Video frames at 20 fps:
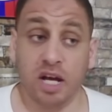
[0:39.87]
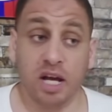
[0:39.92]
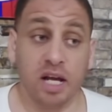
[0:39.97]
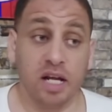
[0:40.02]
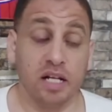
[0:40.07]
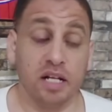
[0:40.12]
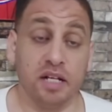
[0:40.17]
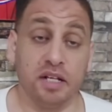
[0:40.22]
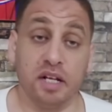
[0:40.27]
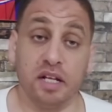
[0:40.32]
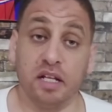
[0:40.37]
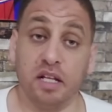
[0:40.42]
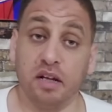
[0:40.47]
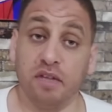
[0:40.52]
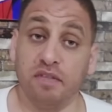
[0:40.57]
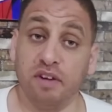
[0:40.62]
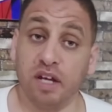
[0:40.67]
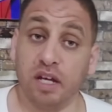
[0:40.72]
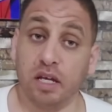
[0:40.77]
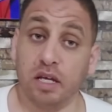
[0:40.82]
للنادي
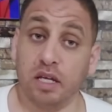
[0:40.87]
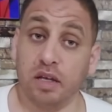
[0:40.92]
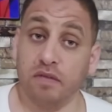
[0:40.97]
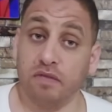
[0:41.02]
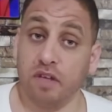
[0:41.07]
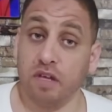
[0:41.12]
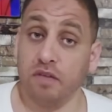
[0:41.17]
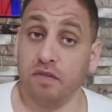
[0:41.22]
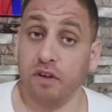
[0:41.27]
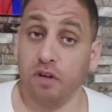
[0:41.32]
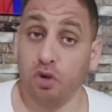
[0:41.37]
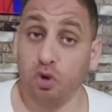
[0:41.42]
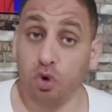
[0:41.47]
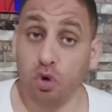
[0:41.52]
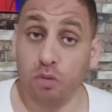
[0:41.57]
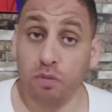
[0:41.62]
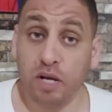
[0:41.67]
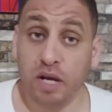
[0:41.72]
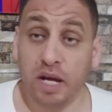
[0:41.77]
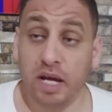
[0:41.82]
الافريقي كيف كيف
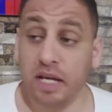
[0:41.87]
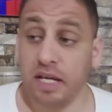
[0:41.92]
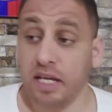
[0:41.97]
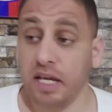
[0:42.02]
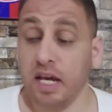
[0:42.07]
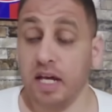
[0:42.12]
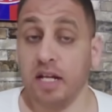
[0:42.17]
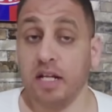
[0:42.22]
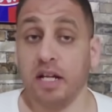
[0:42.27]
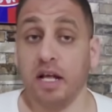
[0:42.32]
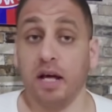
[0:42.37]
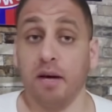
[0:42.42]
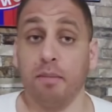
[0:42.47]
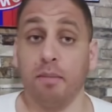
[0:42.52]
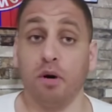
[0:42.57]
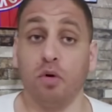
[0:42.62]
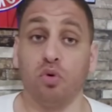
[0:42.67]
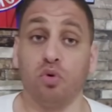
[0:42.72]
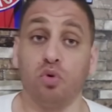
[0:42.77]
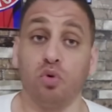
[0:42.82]
اليوم كان
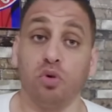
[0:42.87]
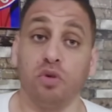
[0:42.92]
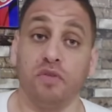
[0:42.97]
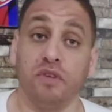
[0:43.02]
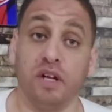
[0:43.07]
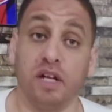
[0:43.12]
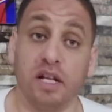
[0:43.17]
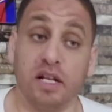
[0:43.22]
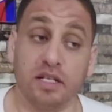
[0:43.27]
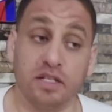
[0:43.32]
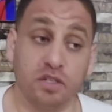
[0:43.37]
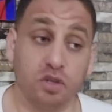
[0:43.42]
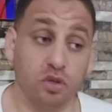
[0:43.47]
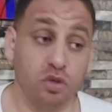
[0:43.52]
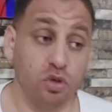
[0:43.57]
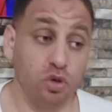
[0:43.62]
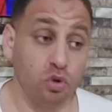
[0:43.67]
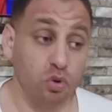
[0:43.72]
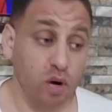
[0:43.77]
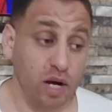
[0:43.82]
موجود في
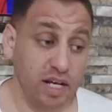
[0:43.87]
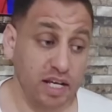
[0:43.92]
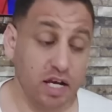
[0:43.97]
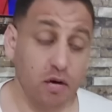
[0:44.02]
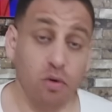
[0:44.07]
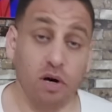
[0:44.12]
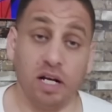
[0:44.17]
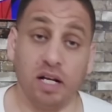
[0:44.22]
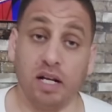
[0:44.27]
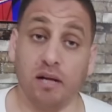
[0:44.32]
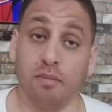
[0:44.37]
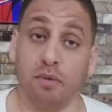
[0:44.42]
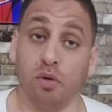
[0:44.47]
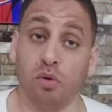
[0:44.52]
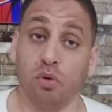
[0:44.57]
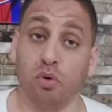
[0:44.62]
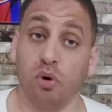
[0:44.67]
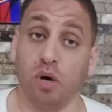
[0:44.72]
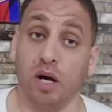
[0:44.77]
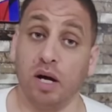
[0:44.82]
الاستوديو وحكاو على
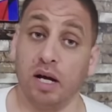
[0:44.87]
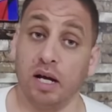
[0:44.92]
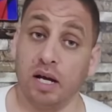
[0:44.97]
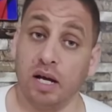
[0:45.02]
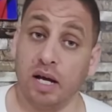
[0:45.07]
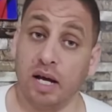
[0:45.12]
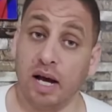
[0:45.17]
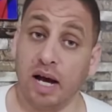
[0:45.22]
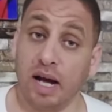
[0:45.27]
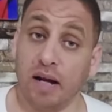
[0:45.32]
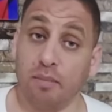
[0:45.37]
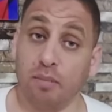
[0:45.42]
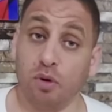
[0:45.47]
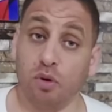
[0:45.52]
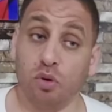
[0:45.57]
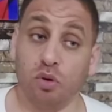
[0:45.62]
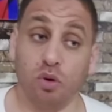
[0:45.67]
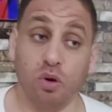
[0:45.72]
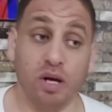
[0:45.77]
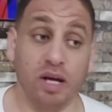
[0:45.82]
الموضوع على
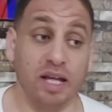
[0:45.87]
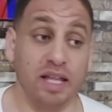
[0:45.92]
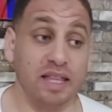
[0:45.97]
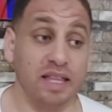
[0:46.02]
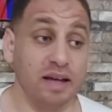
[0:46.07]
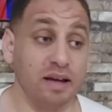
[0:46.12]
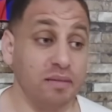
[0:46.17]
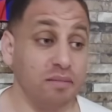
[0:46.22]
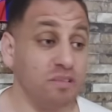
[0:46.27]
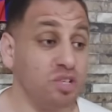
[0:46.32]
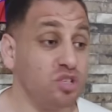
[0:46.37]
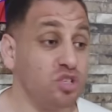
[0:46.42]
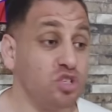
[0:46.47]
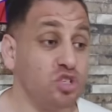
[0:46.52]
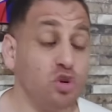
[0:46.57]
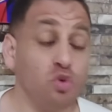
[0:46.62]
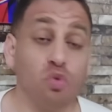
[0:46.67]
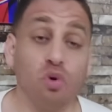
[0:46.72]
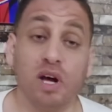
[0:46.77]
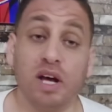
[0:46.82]
الموضوع هذا
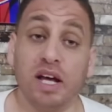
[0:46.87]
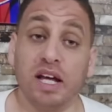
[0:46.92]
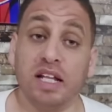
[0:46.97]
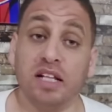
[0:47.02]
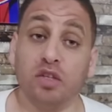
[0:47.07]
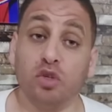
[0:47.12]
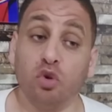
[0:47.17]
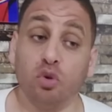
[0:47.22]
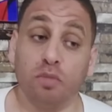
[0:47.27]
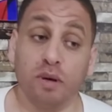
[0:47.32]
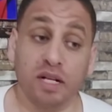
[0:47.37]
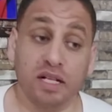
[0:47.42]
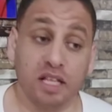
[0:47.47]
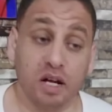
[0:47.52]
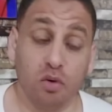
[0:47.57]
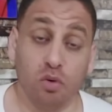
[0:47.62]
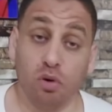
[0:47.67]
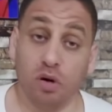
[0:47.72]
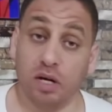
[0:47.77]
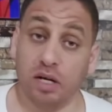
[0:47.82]
شنو انتوما
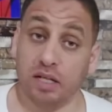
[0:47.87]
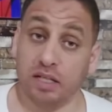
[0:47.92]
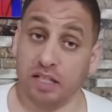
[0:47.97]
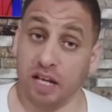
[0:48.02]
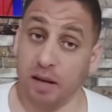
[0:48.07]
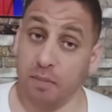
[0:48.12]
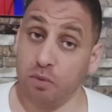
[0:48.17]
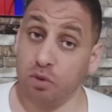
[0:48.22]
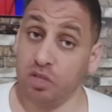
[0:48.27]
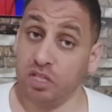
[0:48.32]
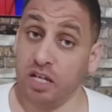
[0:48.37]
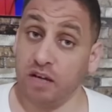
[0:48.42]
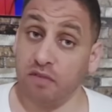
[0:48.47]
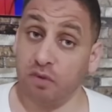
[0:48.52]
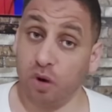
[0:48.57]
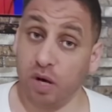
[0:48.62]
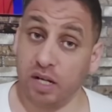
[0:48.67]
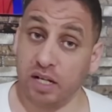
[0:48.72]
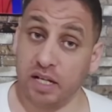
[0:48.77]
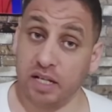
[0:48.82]
توا تحبوا
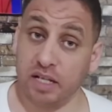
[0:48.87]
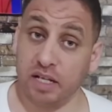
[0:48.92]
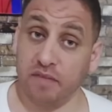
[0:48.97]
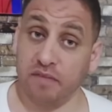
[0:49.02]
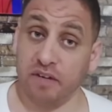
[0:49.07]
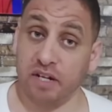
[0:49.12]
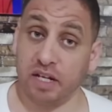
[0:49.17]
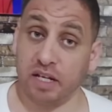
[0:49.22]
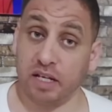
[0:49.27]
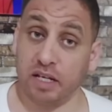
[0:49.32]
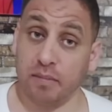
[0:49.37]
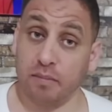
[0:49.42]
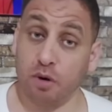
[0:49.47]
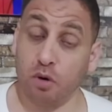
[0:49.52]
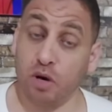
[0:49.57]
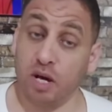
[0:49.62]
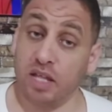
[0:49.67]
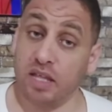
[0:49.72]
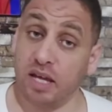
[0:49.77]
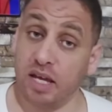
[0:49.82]
تدافعوا على النادي الافريقي
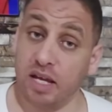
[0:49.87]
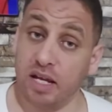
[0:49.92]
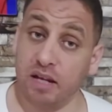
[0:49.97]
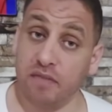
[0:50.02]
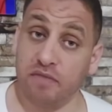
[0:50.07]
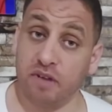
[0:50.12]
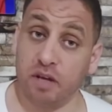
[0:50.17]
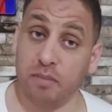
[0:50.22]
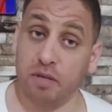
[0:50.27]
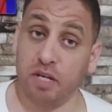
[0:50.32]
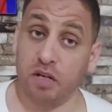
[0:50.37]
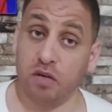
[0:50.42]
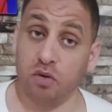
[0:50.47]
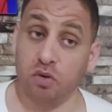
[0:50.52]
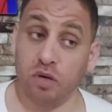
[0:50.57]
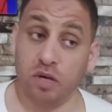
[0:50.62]
مو هذا اللي فاهمينه